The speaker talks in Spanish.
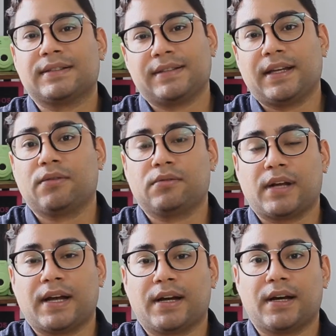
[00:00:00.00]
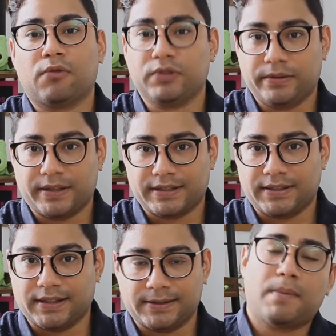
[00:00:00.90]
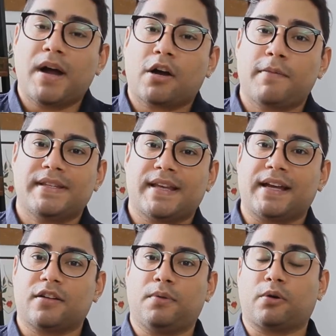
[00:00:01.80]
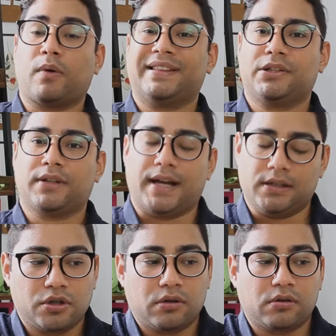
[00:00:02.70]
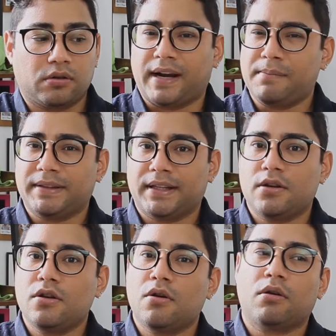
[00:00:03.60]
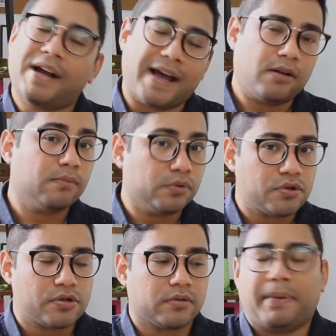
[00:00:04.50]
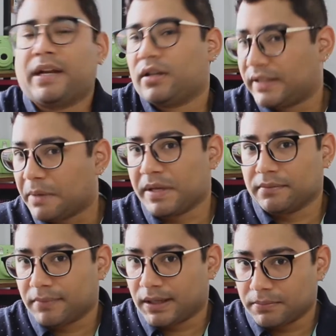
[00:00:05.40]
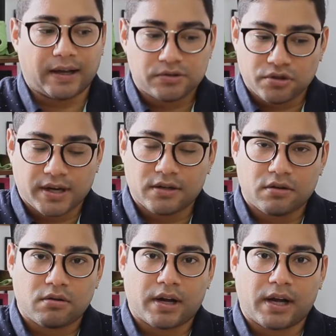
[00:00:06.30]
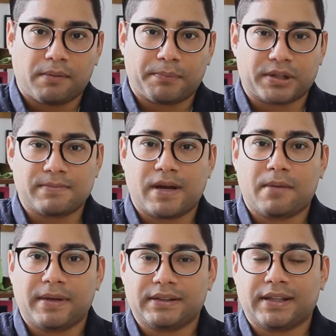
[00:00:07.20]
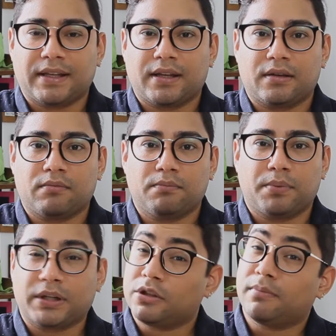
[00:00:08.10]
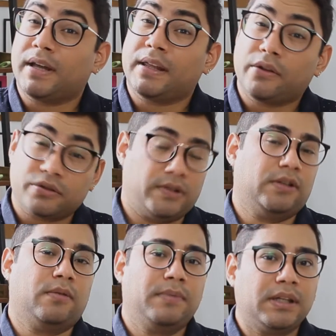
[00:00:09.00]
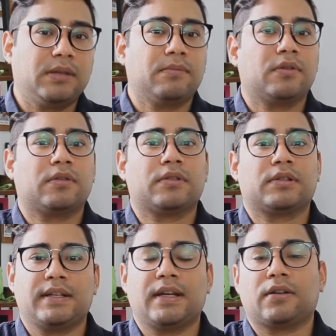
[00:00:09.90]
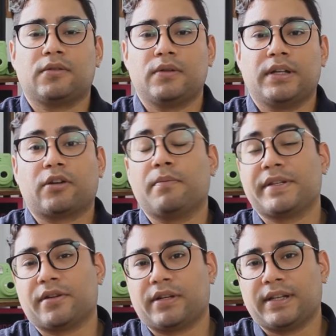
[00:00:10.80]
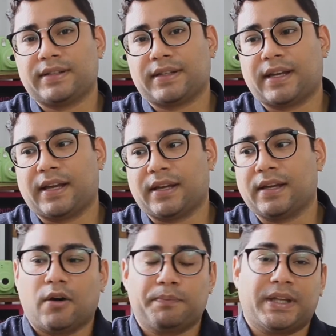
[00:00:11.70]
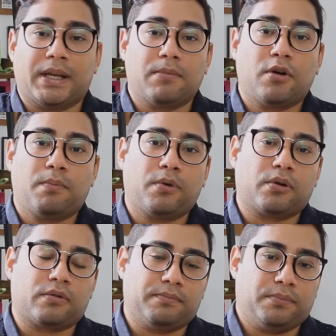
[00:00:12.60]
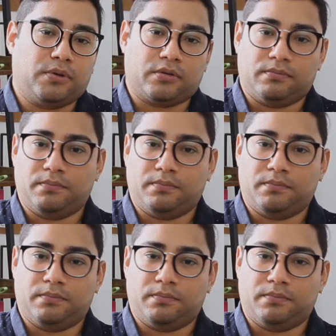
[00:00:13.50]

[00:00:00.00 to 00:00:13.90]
de una universidad. Vamos a comenzar por cuánto gano. Yo realmente no gano mucho, pero está bien yo gano aproximadamente un poquito más de dos sueldos mínimos, sin incluir comisiones que obtenemos por, por